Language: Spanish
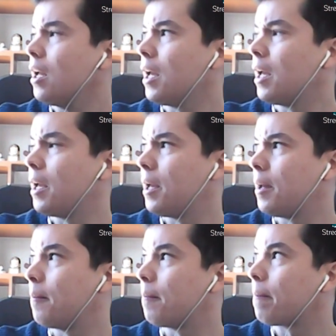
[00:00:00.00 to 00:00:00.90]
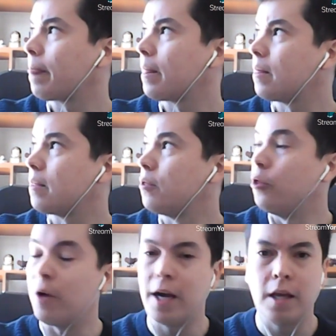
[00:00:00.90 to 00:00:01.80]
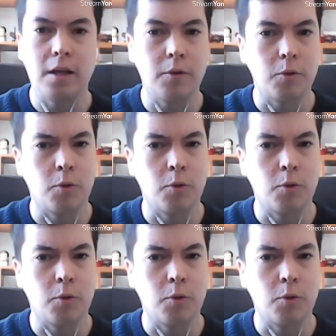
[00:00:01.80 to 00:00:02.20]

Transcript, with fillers: Eh, no, hay,